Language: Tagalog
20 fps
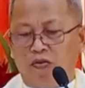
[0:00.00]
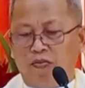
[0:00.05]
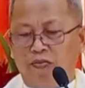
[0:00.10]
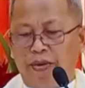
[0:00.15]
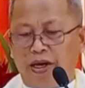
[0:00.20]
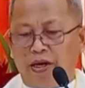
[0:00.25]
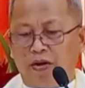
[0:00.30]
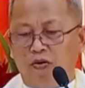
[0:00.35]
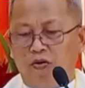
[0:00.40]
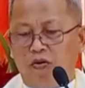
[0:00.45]
og
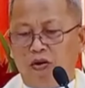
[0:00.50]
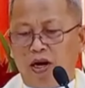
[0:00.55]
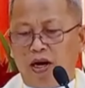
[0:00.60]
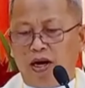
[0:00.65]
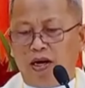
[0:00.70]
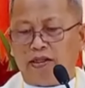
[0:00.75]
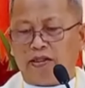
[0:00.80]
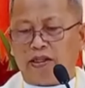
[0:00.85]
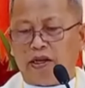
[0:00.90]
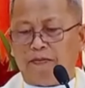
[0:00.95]

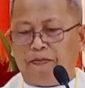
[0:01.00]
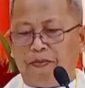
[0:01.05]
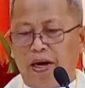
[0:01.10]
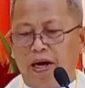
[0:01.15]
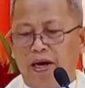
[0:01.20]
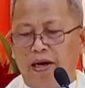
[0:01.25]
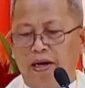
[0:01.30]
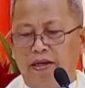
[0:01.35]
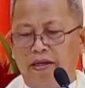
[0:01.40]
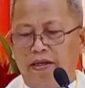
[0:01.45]
mikuha sa
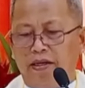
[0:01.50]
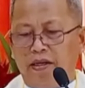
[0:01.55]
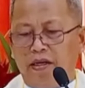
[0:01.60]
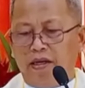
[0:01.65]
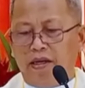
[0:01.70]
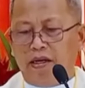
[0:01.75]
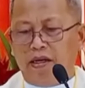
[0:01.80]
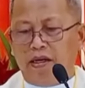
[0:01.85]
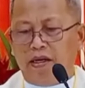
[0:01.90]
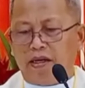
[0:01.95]
pan
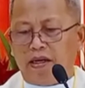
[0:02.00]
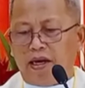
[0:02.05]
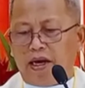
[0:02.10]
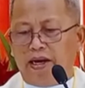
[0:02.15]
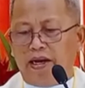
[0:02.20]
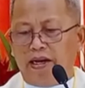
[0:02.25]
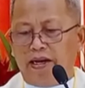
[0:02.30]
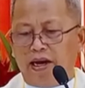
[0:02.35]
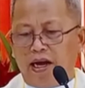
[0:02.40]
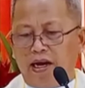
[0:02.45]

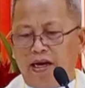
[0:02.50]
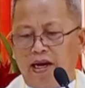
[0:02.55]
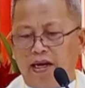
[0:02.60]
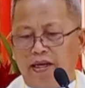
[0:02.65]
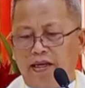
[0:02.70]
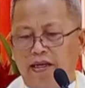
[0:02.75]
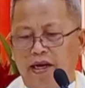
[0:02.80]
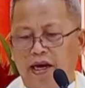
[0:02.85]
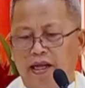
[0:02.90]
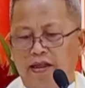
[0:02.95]
nga
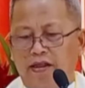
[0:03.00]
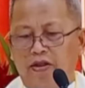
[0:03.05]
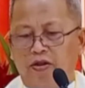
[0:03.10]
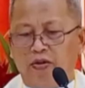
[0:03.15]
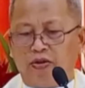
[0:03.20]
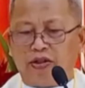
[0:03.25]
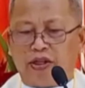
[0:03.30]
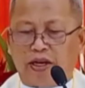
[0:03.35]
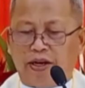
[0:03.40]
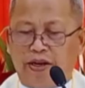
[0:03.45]
hinalad
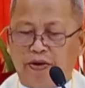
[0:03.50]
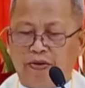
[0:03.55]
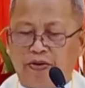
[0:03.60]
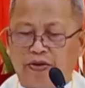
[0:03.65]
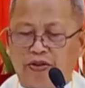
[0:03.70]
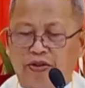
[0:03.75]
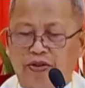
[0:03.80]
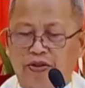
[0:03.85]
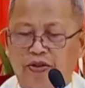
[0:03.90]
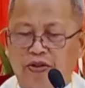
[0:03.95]
ngadto sa
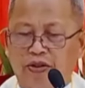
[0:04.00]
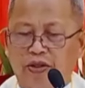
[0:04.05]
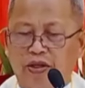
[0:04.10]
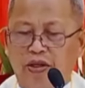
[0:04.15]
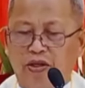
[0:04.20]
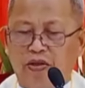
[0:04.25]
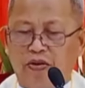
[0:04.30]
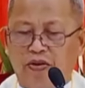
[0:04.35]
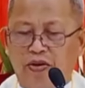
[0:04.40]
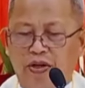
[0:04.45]
Dios
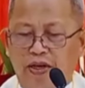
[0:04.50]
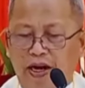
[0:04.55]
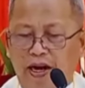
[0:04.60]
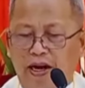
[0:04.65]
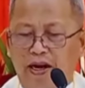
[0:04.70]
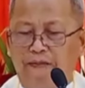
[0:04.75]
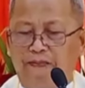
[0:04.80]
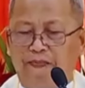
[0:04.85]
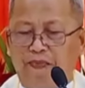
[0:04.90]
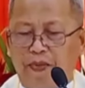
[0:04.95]

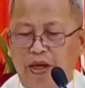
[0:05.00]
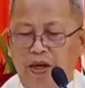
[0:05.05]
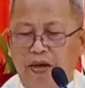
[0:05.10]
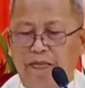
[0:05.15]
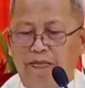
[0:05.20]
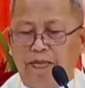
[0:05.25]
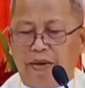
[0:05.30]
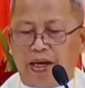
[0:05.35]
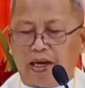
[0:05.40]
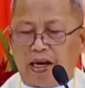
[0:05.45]
unya
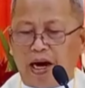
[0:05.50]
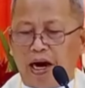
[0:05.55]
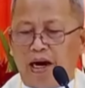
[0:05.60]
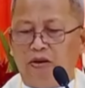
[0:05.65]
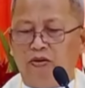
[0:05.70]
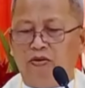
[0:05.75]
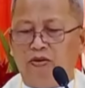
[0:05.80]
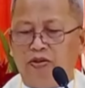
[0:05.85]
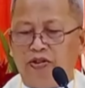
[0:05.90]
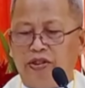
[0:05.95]

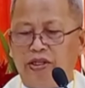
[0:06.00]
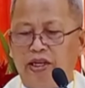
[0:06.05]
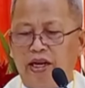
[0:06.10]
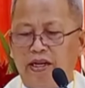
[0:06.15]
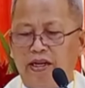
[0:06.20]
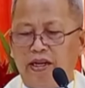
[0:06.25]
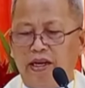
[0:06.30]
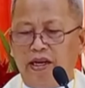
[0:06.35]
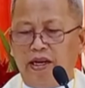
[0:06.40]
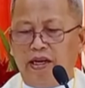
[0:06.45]
mikaon
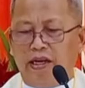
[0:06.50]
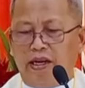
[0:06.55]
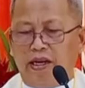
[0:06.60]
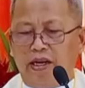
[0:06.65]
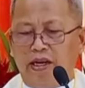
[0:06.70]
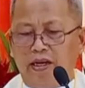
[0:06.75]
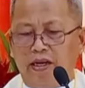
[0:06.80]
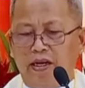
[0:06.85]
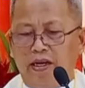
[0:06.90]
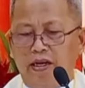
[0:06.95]
siya
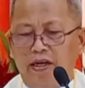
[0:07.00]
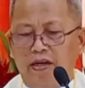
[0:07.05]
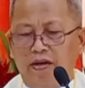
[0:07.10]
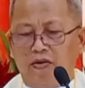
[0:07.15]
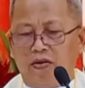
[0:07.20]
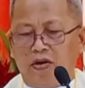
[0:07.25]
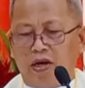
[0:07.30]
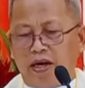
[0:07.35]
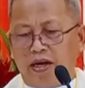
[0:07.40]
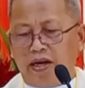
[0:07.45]
niini
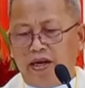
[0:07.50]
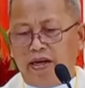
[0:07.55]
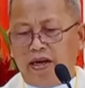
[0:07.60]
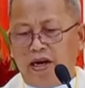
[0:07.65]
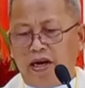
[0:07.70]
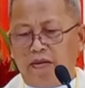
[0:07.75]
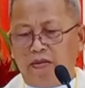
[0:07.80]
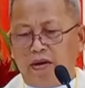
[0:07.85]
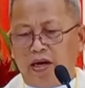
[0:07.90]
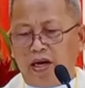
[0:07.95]
ug ang
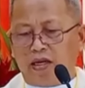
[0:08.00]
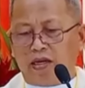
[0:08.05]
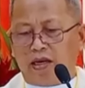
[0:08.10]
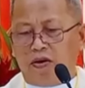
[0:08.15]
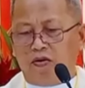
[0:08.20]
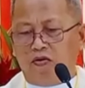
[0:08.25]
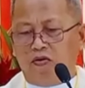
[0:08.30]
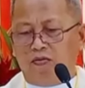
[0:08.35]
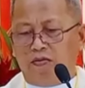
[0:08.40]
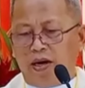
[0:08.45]
iyang mga
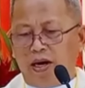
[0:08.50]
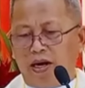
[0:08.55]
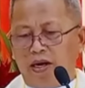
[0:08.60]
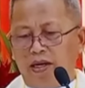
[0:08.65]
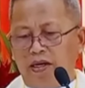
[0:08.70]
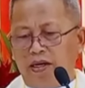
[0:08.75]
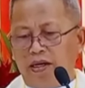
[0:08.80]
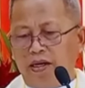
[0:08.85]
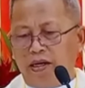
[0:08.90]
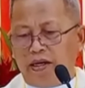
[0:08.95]

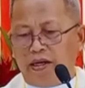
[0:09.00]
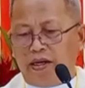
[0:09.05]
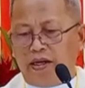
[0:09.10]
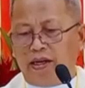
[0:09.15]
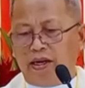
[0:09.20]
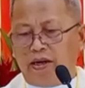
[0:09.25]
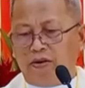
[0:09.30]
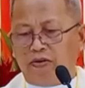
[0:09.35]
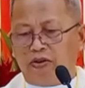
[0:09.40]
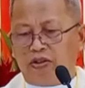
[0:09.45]
kauban
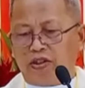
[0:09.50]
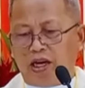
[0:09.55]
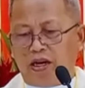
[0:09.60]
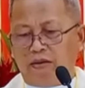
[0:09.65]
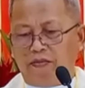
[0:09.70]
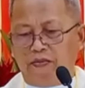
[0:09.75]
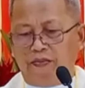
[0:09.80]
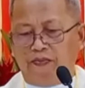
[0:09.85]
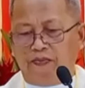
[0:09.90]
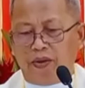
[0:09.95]
iya
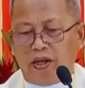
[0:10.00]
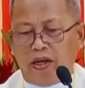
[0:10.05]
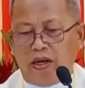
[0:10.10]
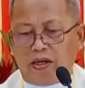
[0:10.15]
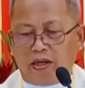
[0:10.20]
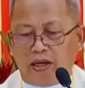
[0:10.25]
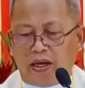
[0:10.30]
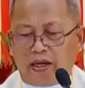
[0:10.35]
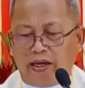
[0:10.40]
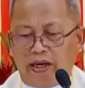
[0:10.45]
usab
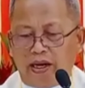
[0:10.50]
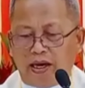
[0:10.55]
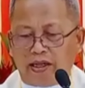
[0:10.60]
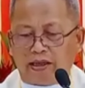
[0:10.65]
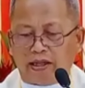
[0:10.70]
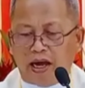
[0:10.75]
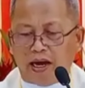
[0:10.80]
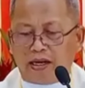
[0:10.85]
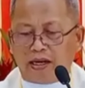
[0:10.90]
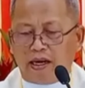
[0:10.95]

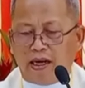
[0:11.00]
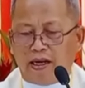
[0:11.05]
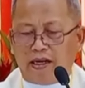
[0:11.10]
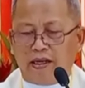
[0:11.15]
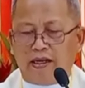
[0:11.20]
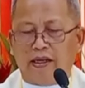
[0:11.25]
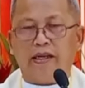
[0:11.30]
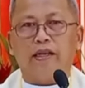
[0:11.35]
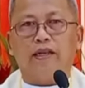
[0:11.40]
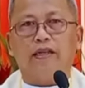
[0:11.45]

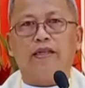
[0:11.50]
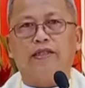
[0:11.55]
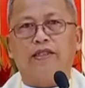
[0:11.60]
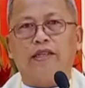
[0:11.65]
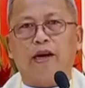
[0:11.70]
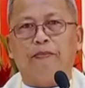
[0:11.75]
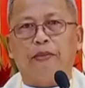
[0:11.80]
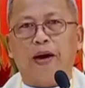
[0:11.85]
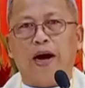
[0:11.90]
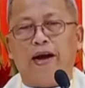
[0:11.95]
nagihatagan
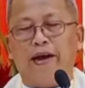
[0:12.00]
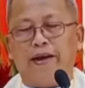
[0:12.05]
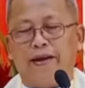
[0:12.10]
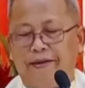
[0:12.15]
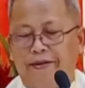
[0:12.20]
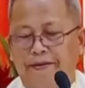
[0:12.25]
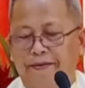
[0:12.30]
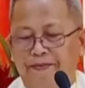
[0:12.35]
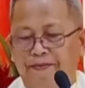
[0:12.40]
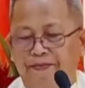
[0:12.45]
sa pan
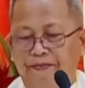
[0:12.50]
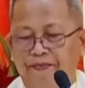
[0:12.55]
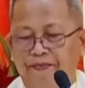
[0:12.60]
